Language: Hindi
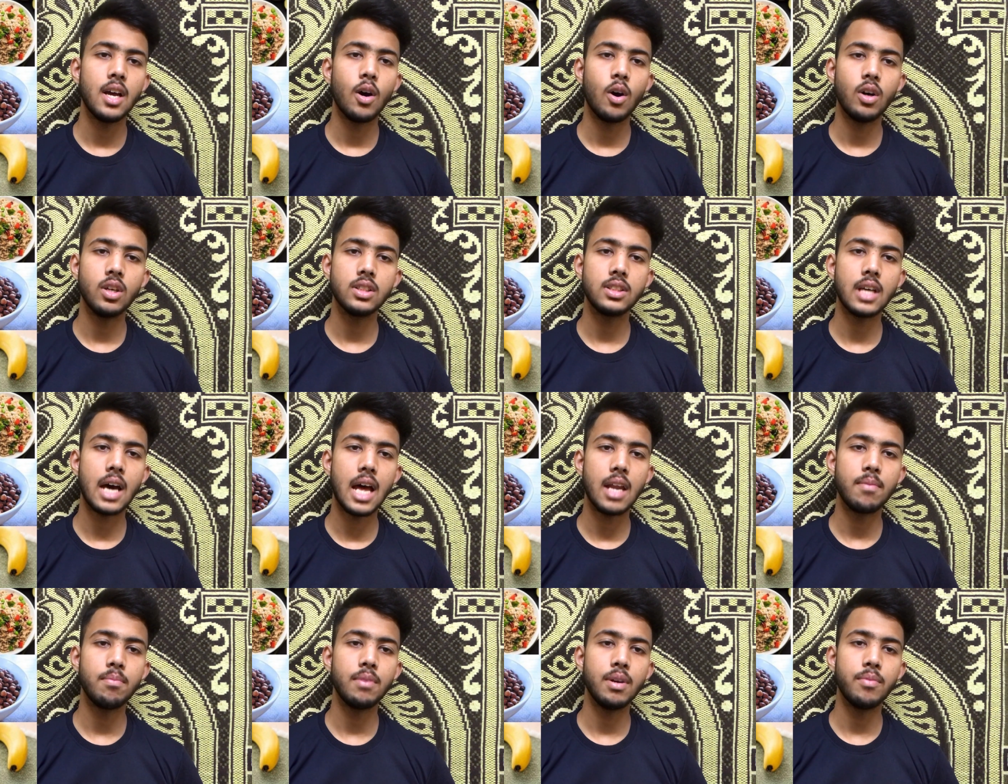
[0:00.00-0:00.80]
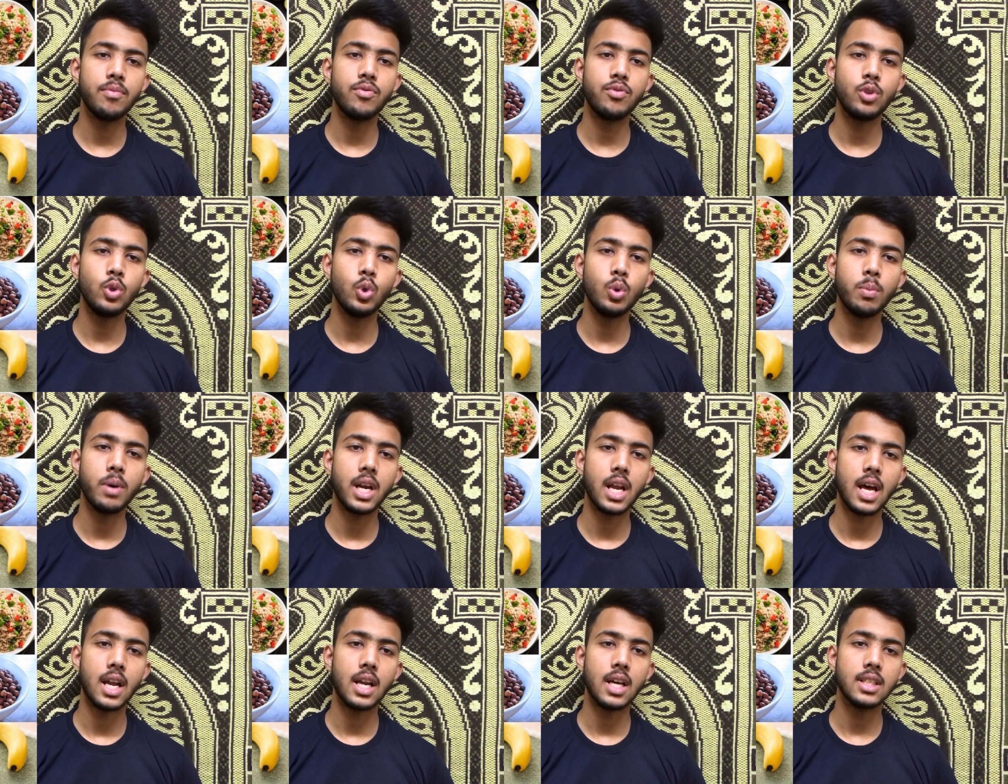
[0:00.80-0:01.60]
और साथ में टू
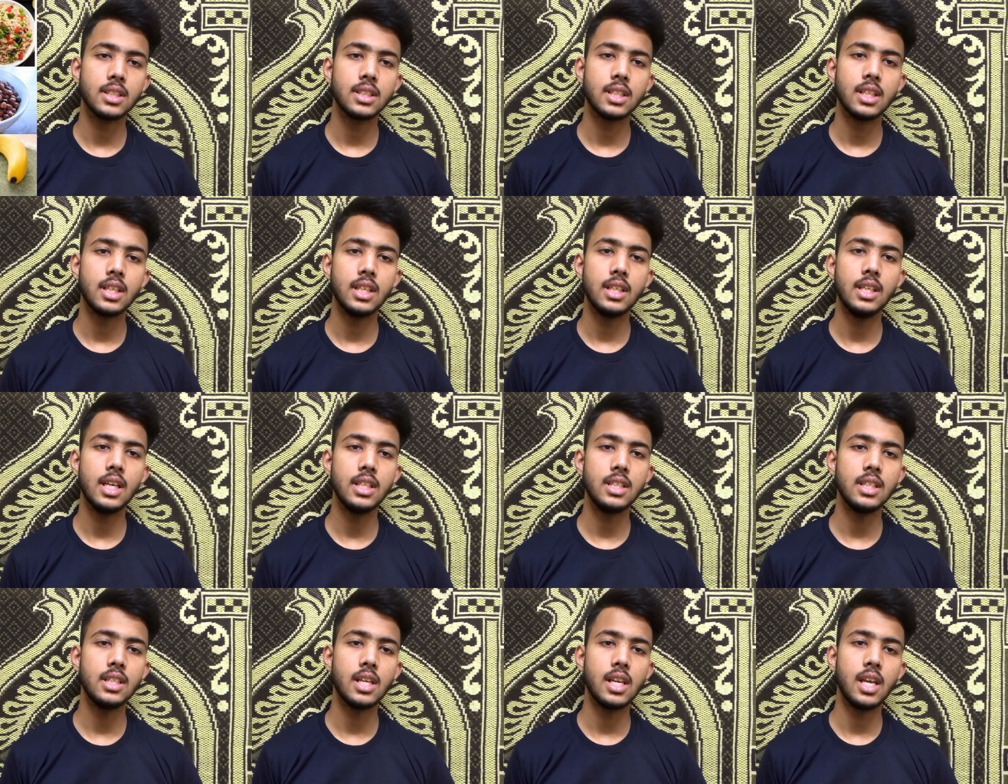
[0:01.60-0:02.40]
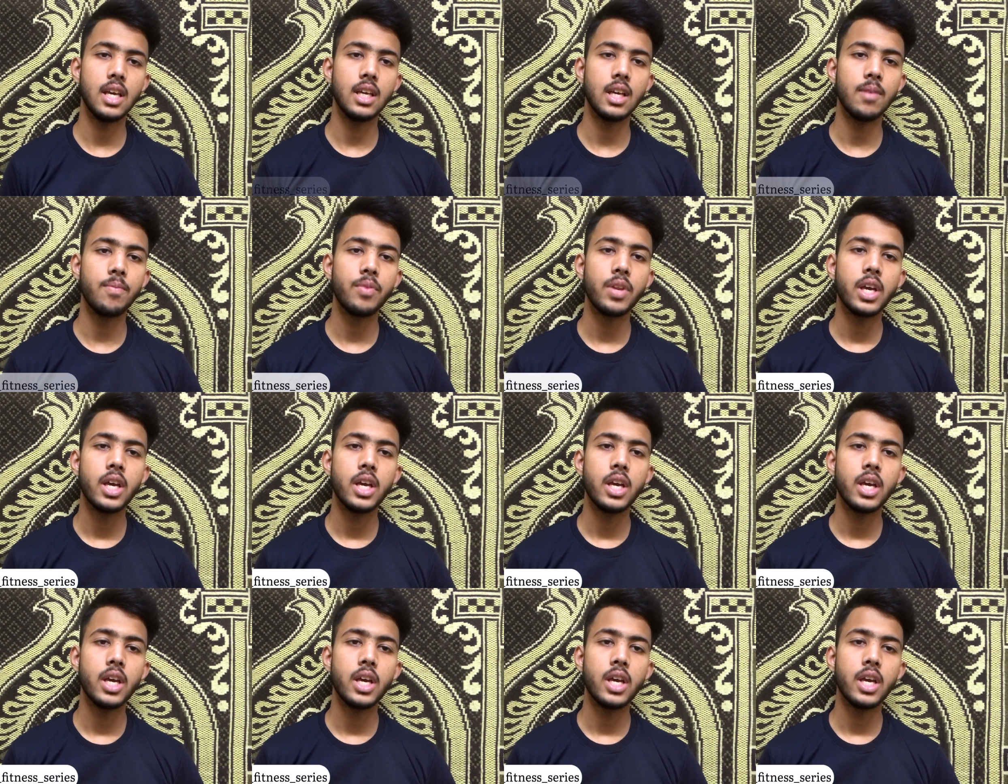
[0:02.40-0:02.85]
बनाना ये चीज़ें लेंगे